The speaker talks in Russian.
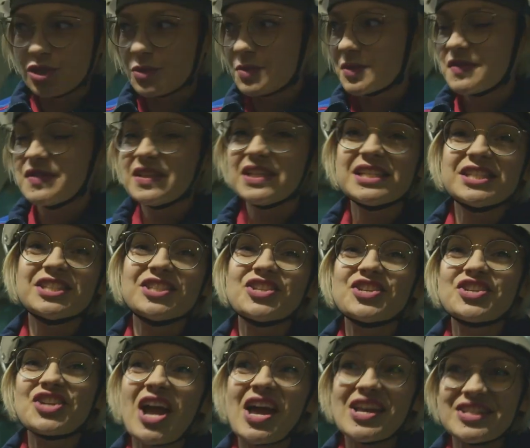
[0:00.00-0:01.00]
собственно, и
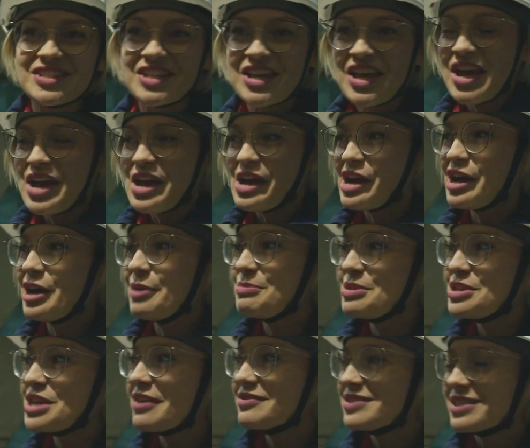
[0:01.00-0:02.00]
сейчас, а,
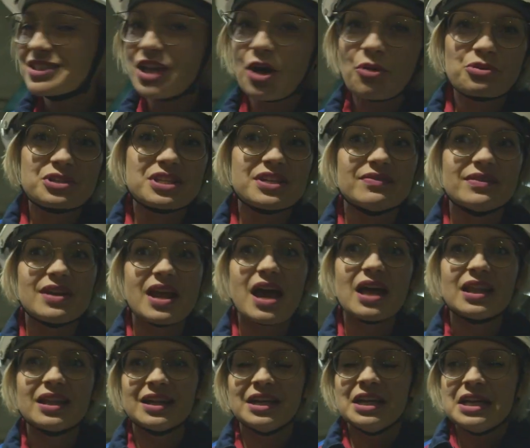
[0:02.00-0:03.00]
меня всегда
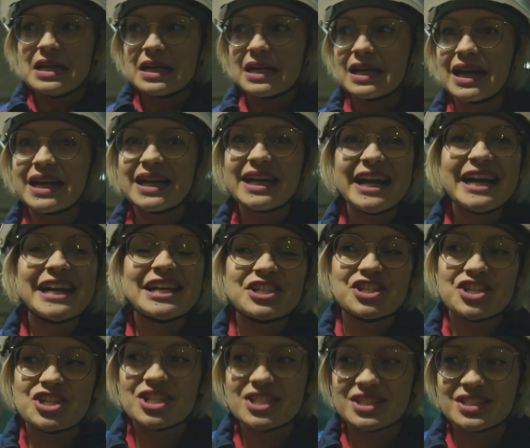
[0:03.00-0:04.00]
удивляло, какая
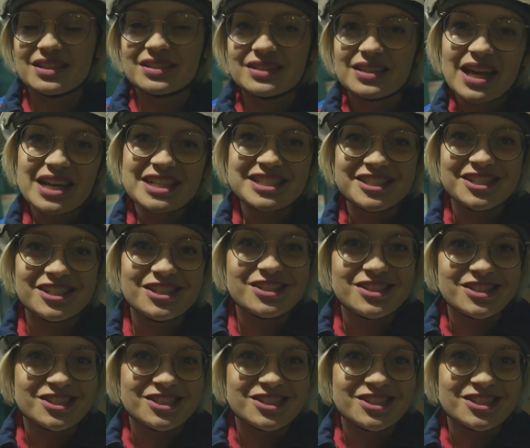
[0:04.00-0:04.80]
чистота здесь